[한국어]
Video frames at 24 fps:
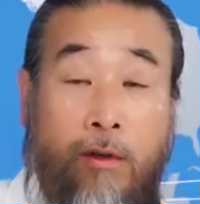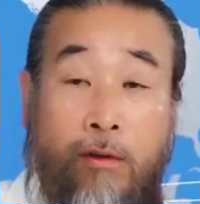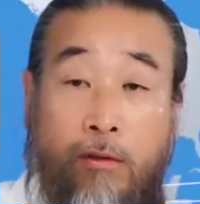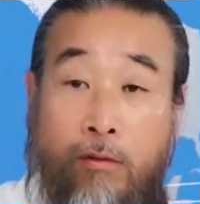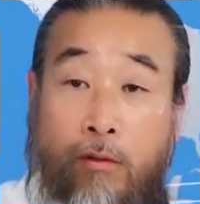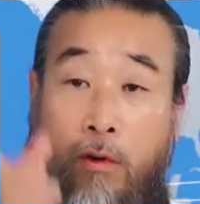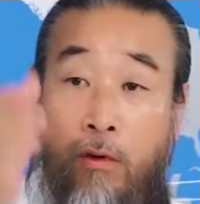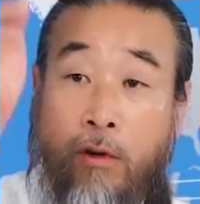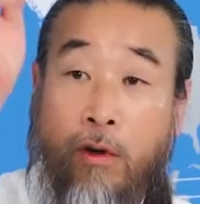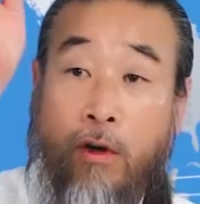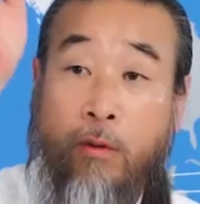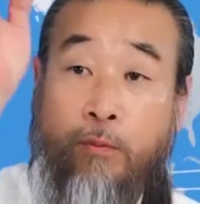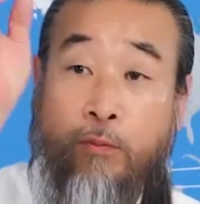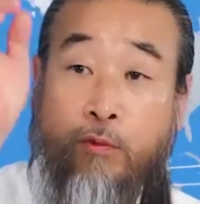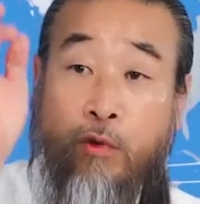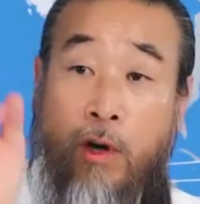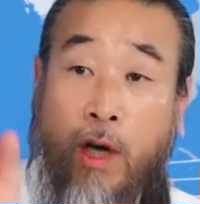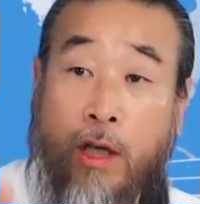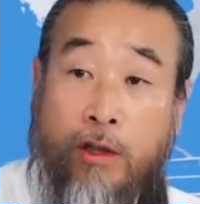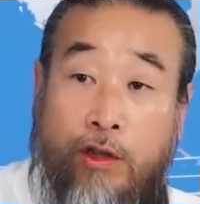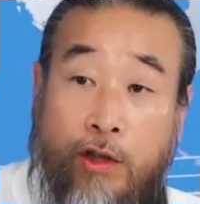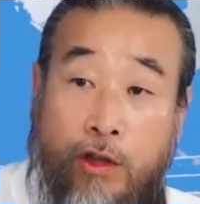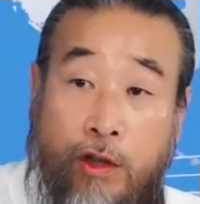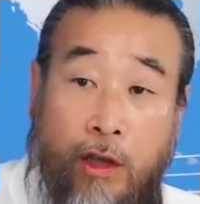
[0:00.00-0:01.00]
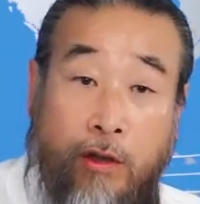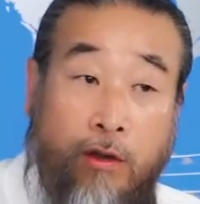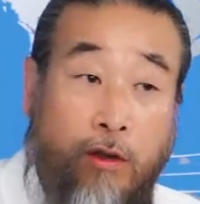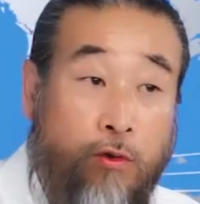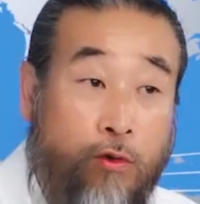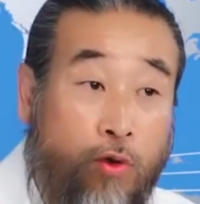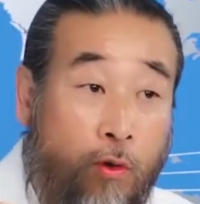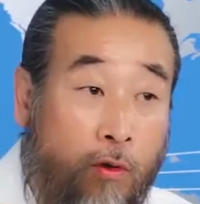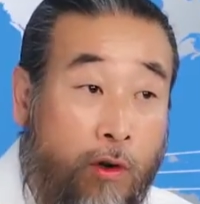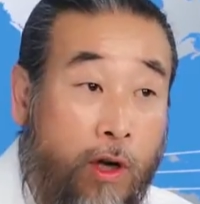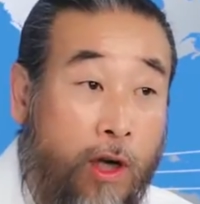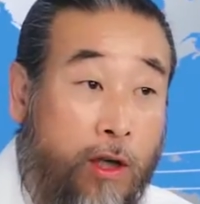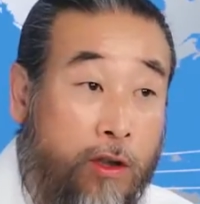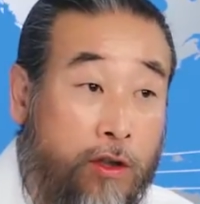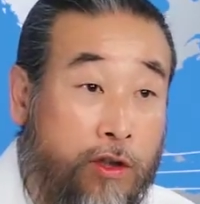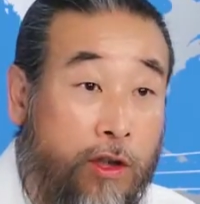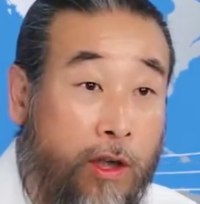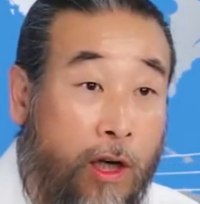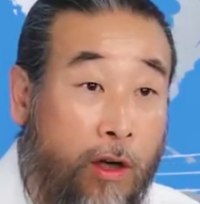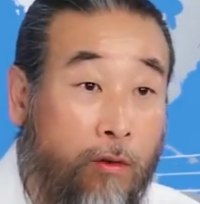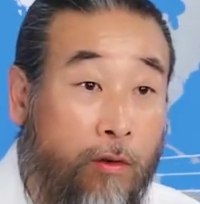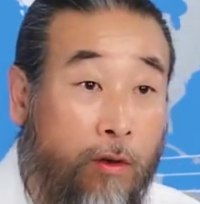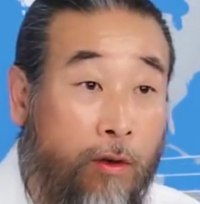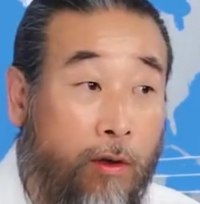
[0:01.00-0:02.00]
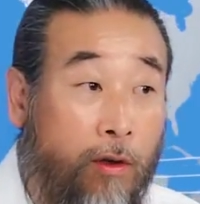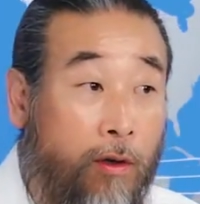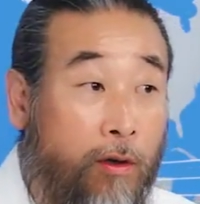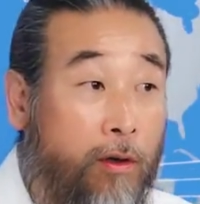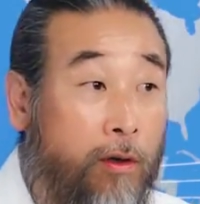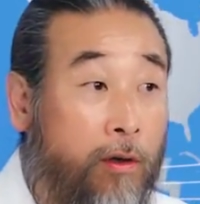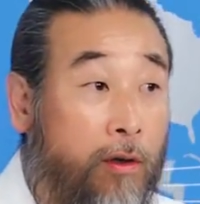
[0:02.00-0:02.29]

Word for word: 또 엉뚱한 짓 한다 손가락질하고